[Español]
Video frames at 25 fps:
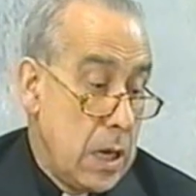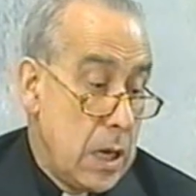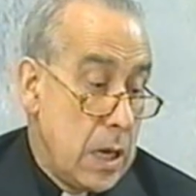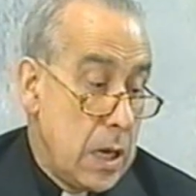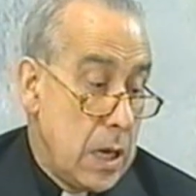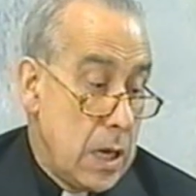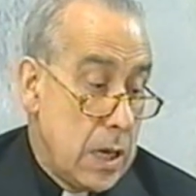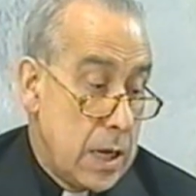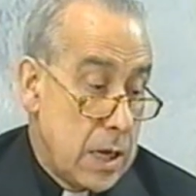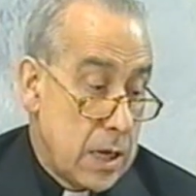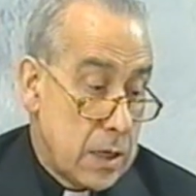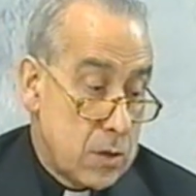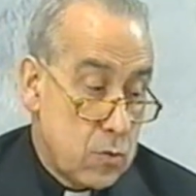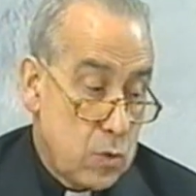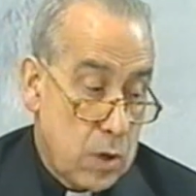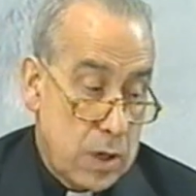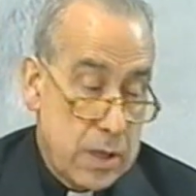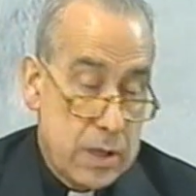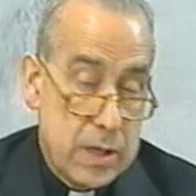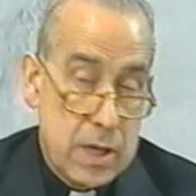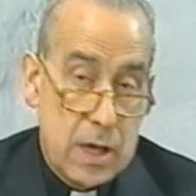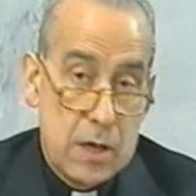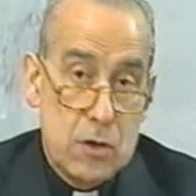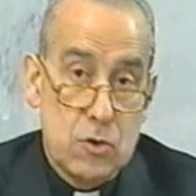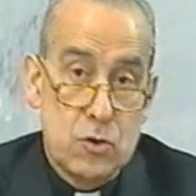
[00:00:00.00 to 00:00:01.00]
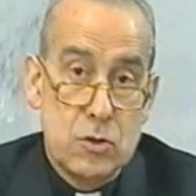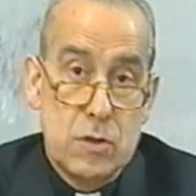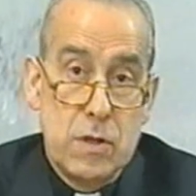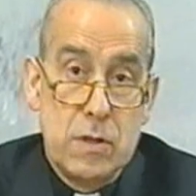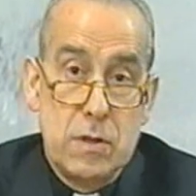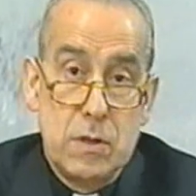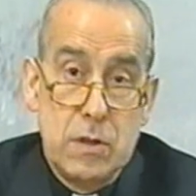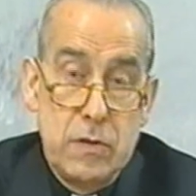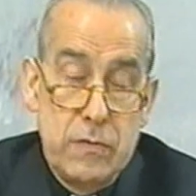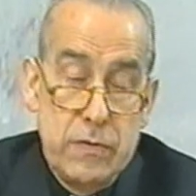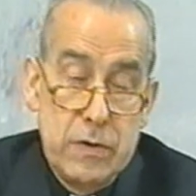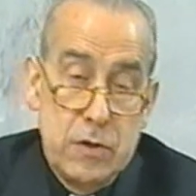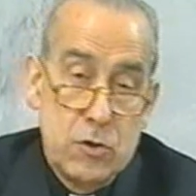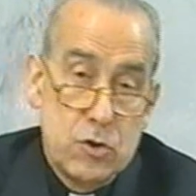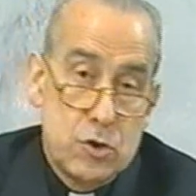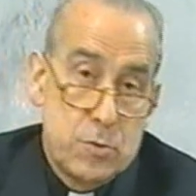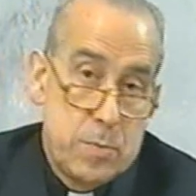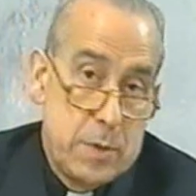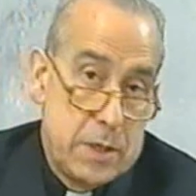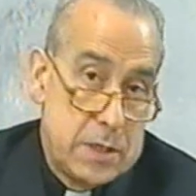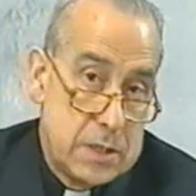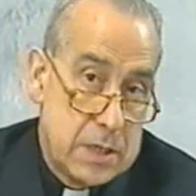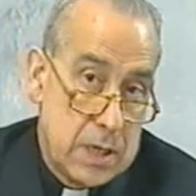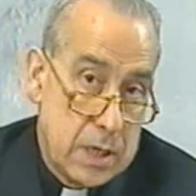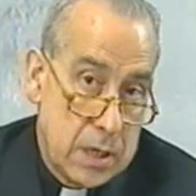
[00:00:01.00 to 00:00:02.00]
En la actualidad los científicos
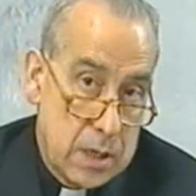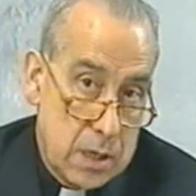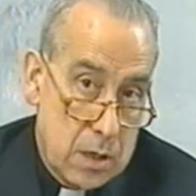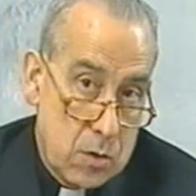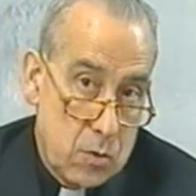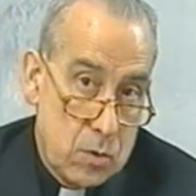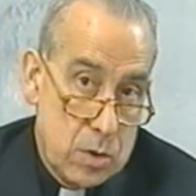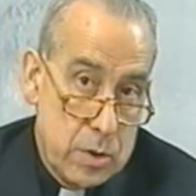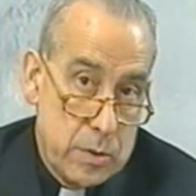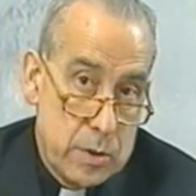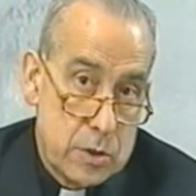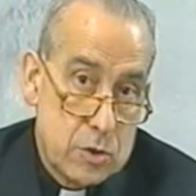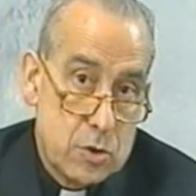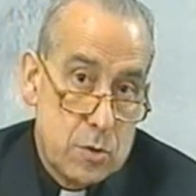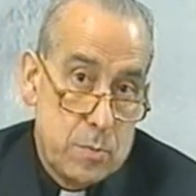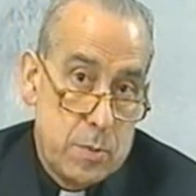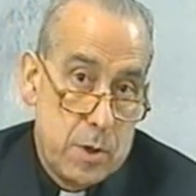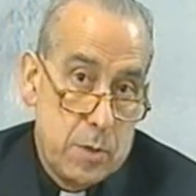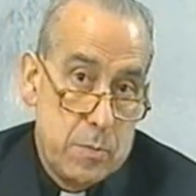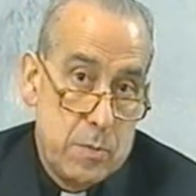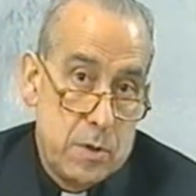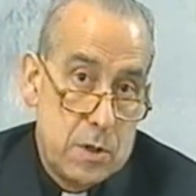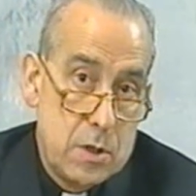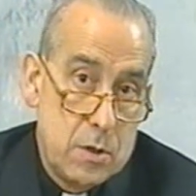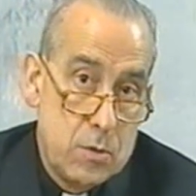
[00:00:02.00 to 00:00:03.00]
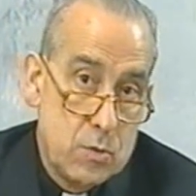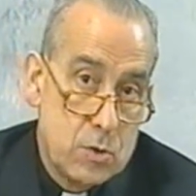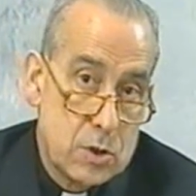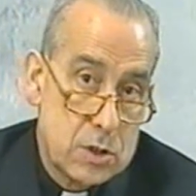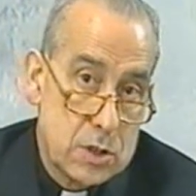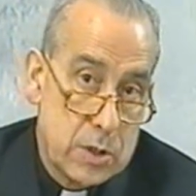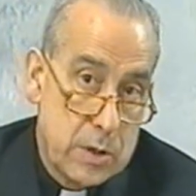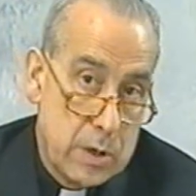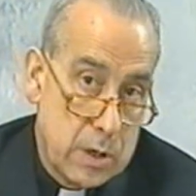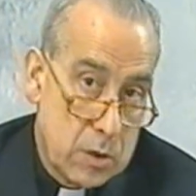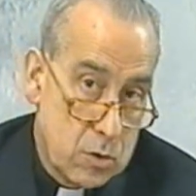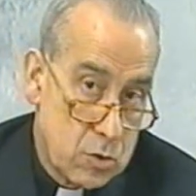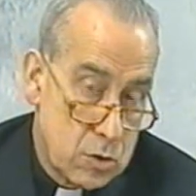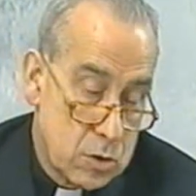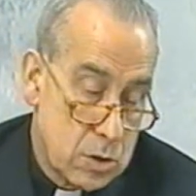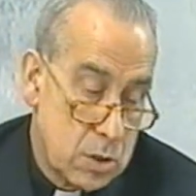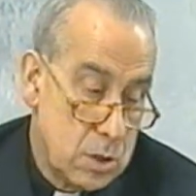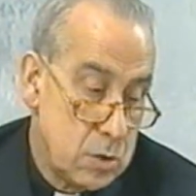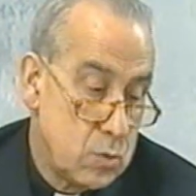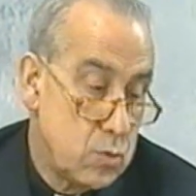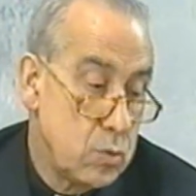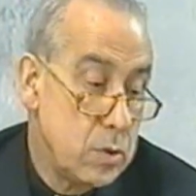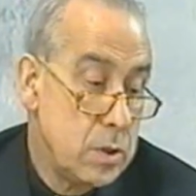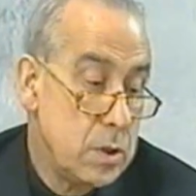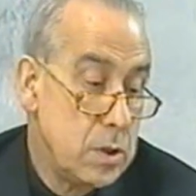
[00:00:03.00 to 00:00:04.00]
piensan que el universo primitivo estaba
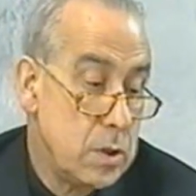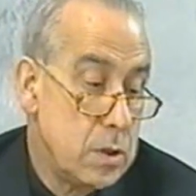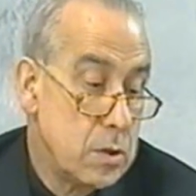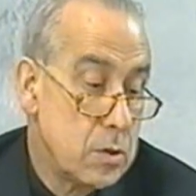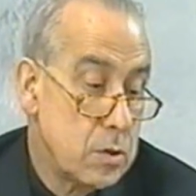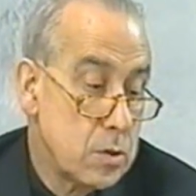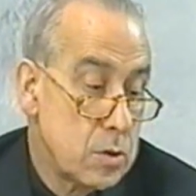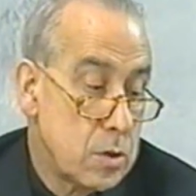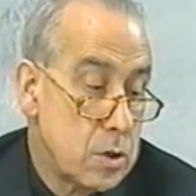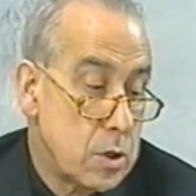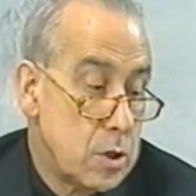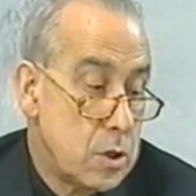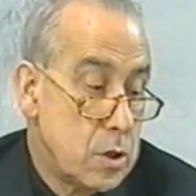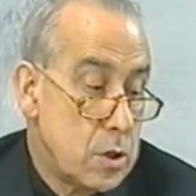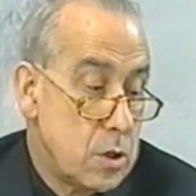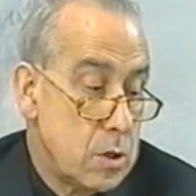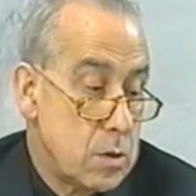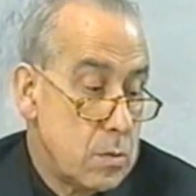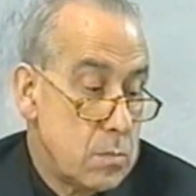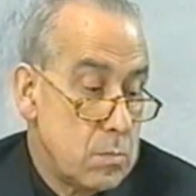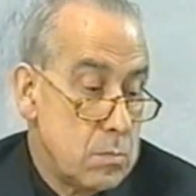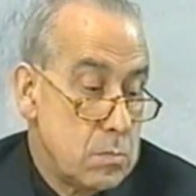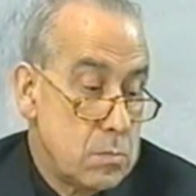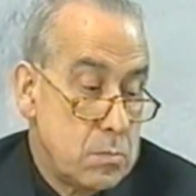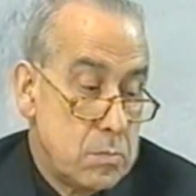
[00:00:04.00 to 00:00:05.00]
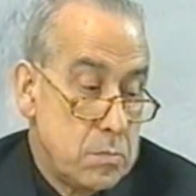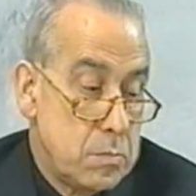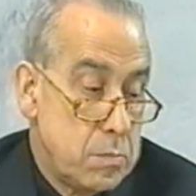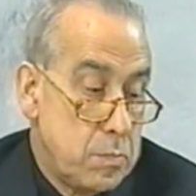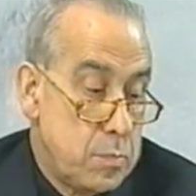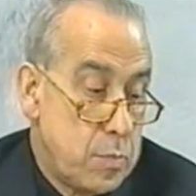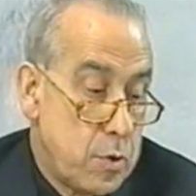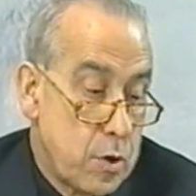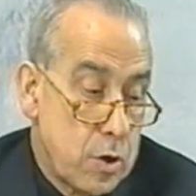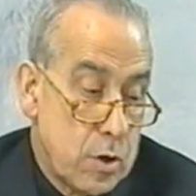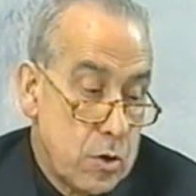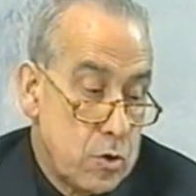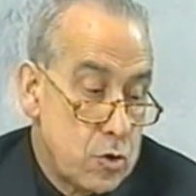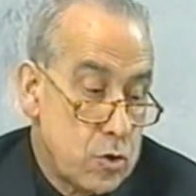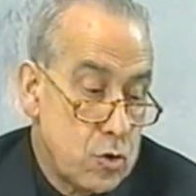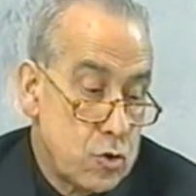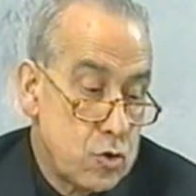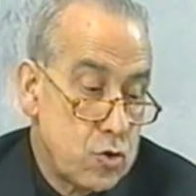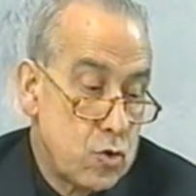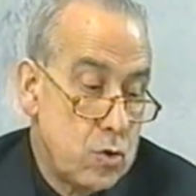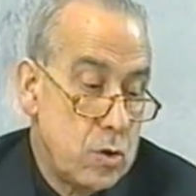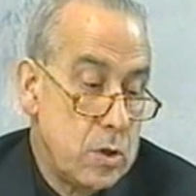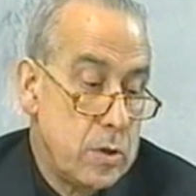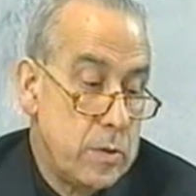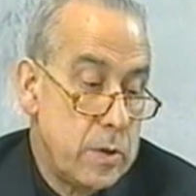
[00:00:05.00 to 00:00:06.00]
constituido por los dos
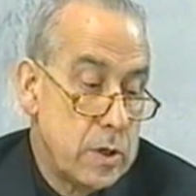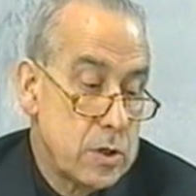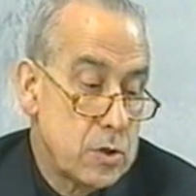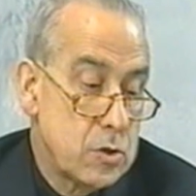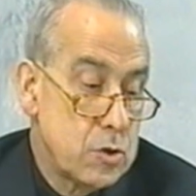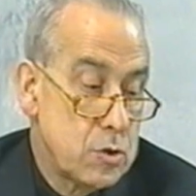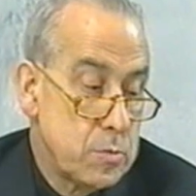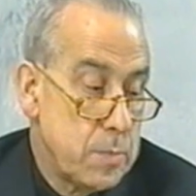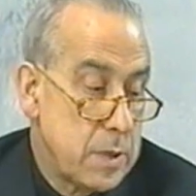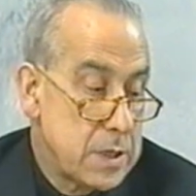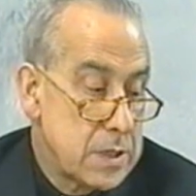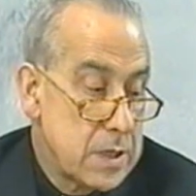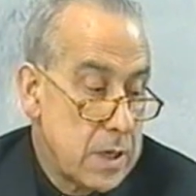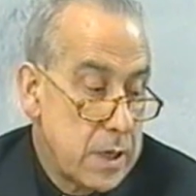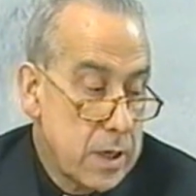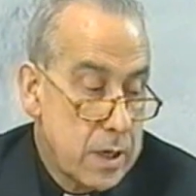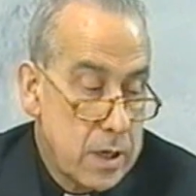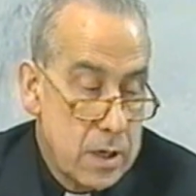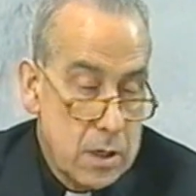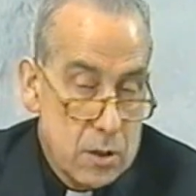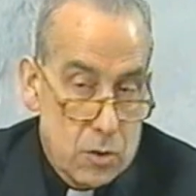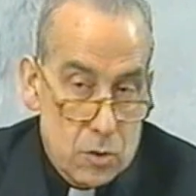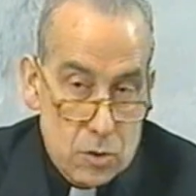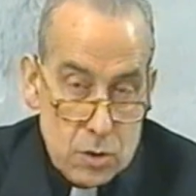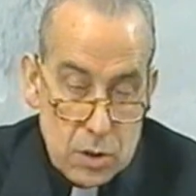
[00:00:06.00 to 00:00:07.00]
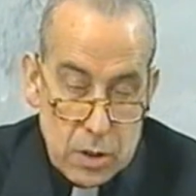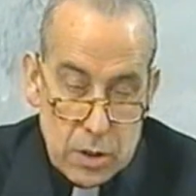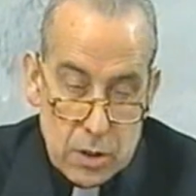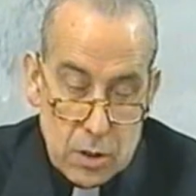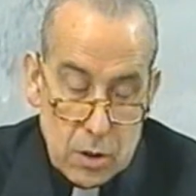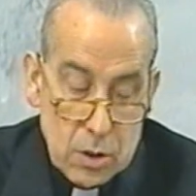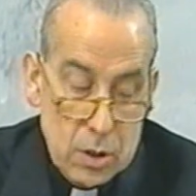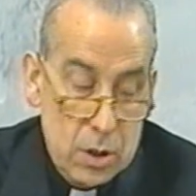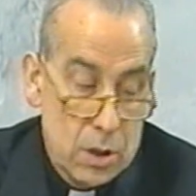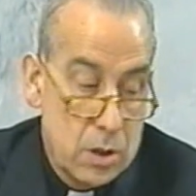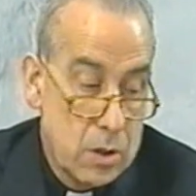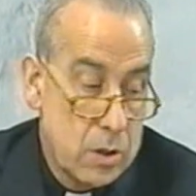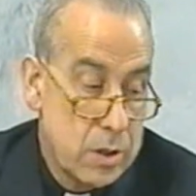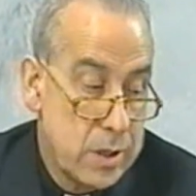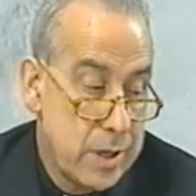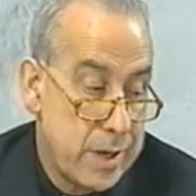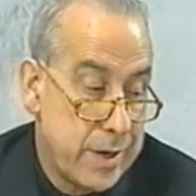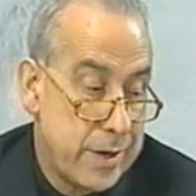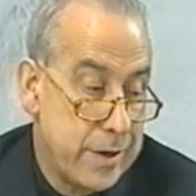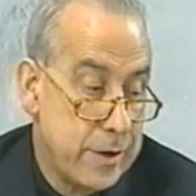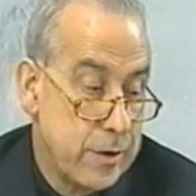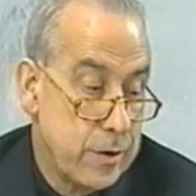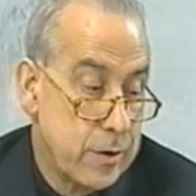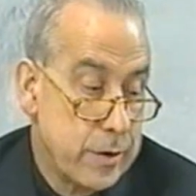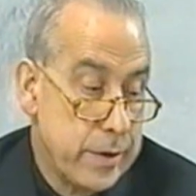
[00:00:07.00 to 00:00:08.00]
universos más ligeros, hidrógeno y
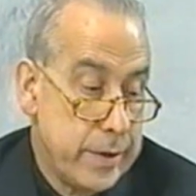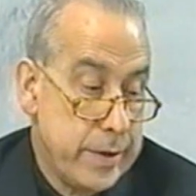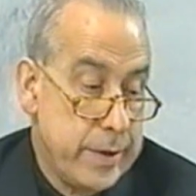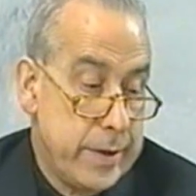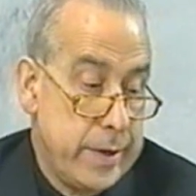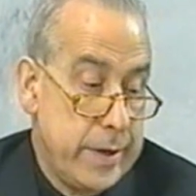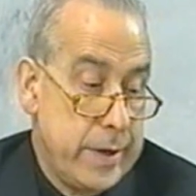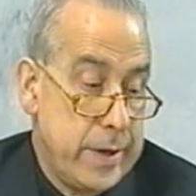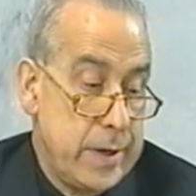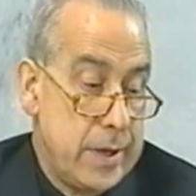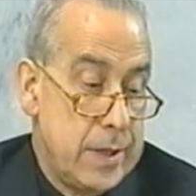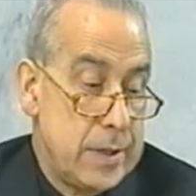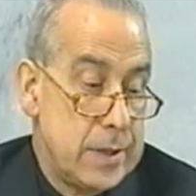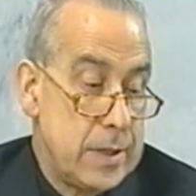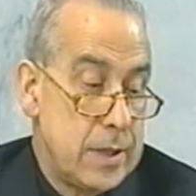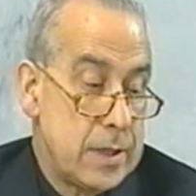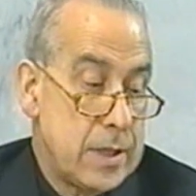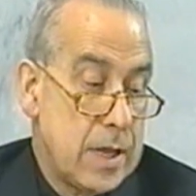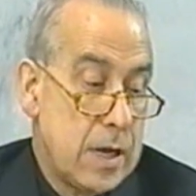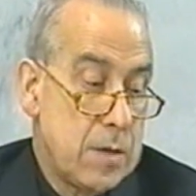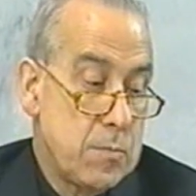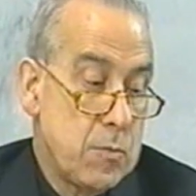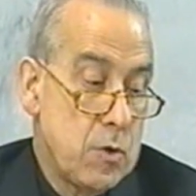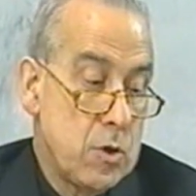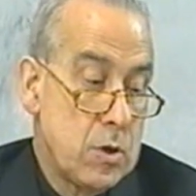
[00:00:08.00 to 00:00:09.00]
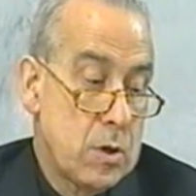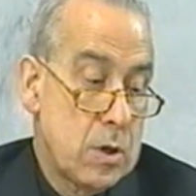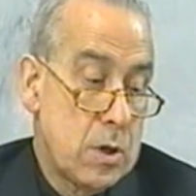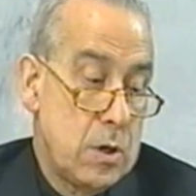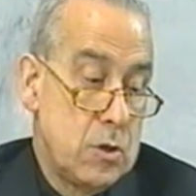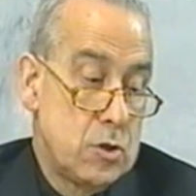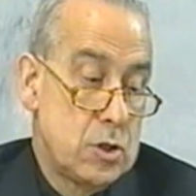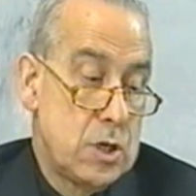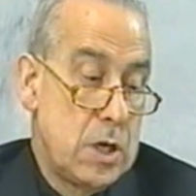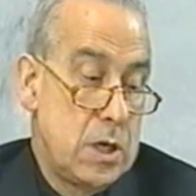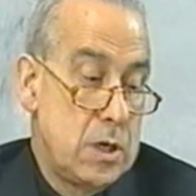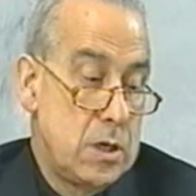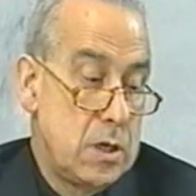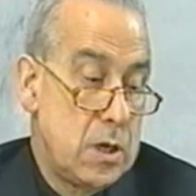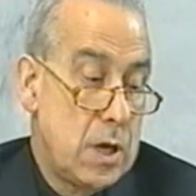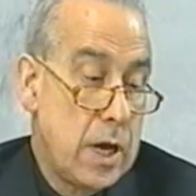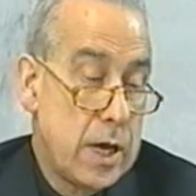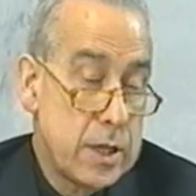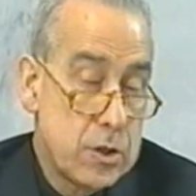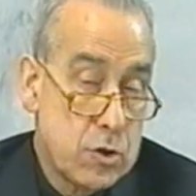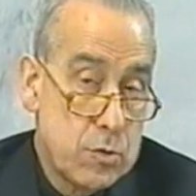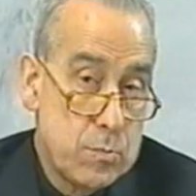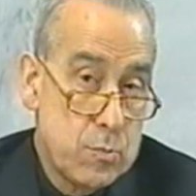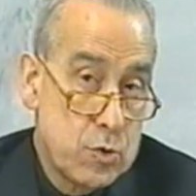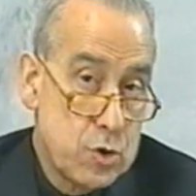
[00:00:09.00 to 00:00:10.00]
helio, de tal modo que los
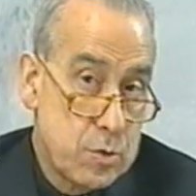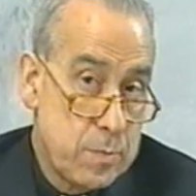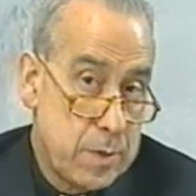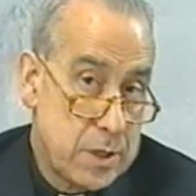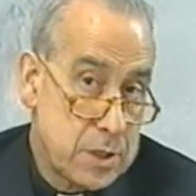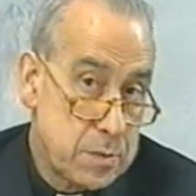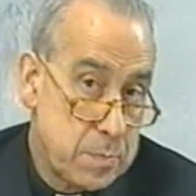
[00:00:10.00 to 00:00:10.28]
átomos más